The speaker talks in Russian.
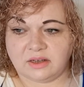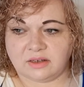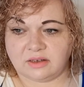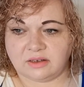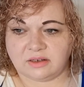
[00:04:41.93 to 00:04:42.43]

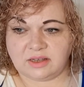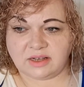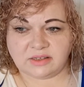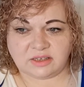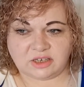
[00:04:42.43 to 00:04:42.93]
Э, я
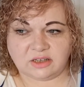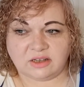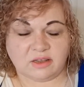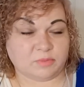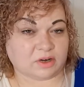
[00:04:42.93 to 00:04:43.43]

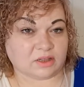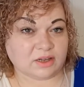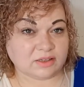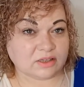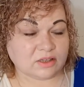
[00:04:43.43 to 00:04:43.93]
сначала не
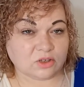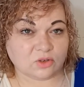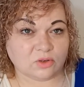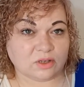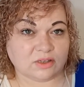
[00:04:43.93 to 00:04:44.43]
бралась за
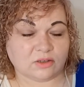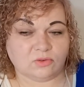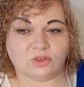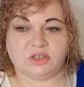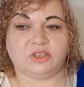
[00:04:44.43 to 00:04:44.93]
тяжелые
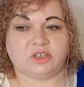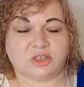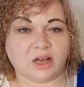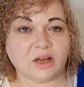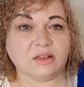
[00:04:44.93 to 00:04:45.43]
случаи,
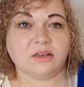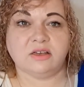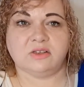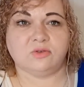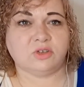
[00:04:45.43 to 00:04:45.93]
читала,
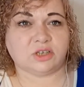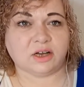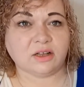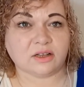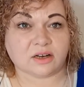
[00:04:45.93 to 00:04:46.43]

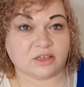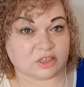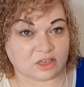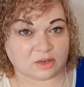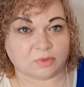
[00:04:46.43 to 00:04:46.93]
изучала.
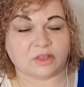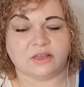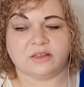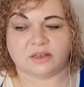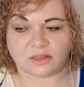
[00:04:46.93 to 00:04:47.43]
Раньше не было
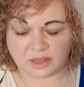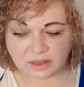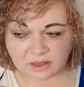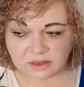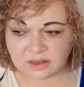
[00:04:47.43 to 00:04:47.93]

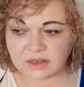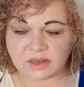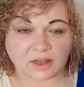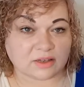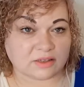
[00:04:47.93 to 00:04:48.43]
интернета,
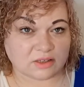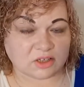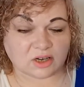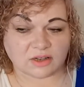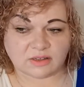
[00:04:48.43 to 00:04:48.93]
как
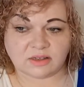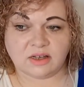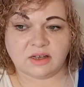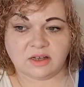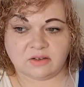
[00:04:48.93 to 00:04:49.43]
сейчас –
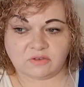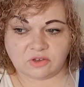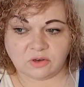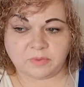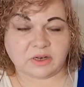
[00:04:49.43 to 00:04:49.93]

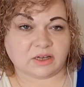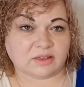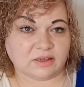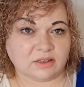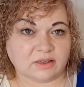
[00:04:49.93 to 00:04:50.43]
все
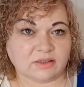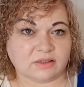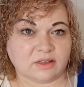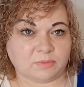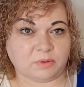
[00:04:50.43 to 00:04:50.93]

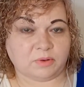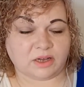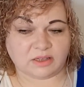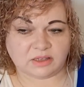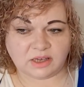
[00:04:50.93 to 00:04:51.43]
приходилось на
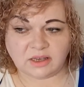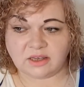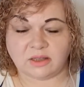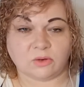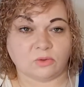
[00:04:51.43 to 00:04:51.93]
библиотеки,
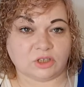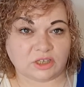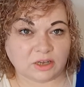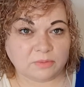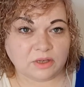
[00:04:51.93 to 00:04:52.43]
на
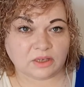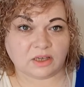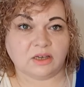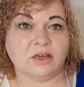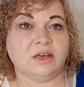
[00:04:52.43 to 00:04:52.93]

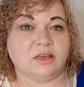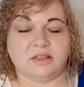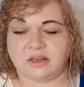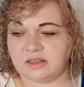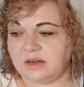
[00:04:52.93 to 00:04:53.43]
учебники,
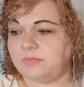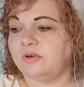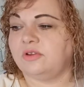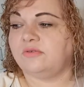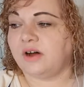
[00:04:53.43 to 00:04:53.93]
иногда
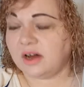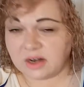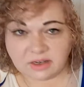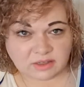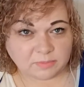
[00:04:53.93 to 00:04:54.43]
по два
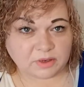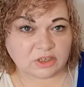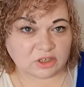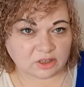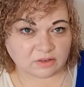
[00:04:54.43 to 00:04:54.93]
раза
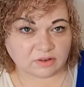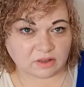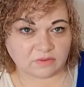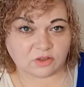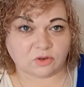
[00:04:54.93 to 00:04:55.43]

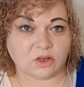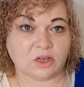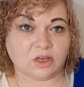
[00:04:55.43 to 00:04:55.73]
прочитывала все,